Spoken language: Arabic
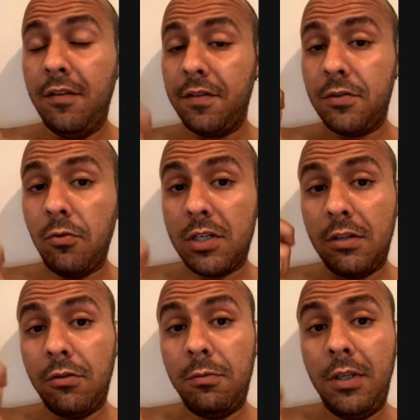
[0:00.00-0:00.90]
في
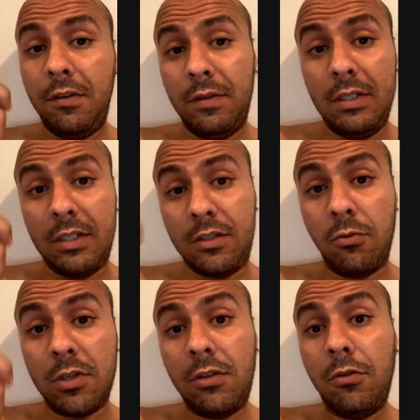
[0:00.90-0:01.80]
السوشيال دومي
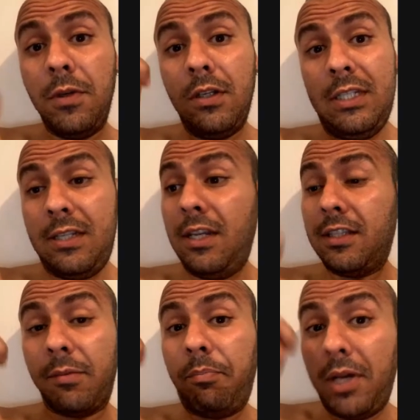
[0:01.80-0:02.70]
السوشيال دومينانس
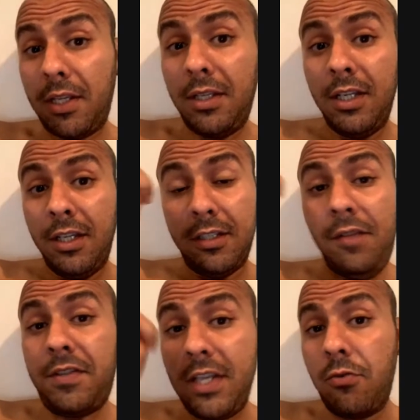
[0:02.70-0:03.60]
كيطبق
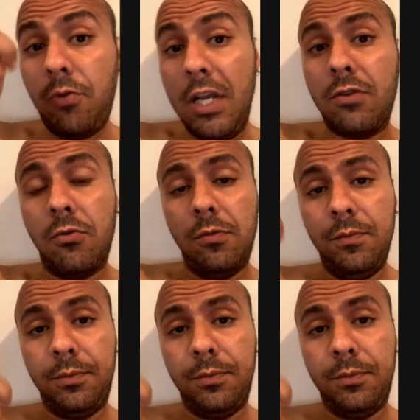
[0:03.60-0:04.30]
حتى في الساكولاكو